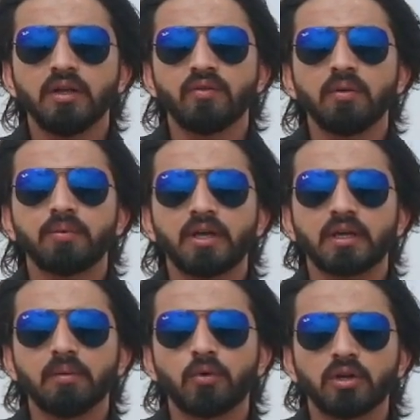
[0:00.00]
डिवेल्प
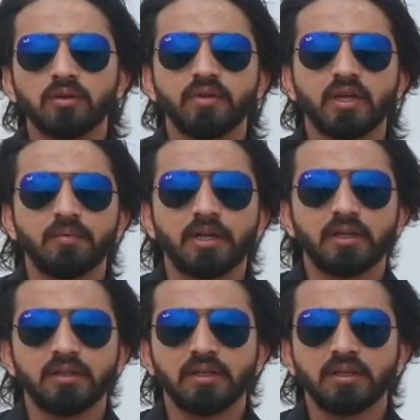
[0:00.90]
करके मॉडल विला
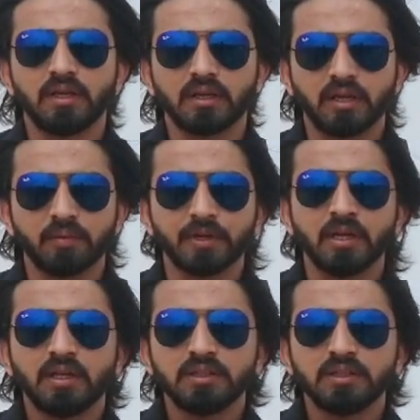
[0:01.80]
बना दिए जाएंगे यहाँ पे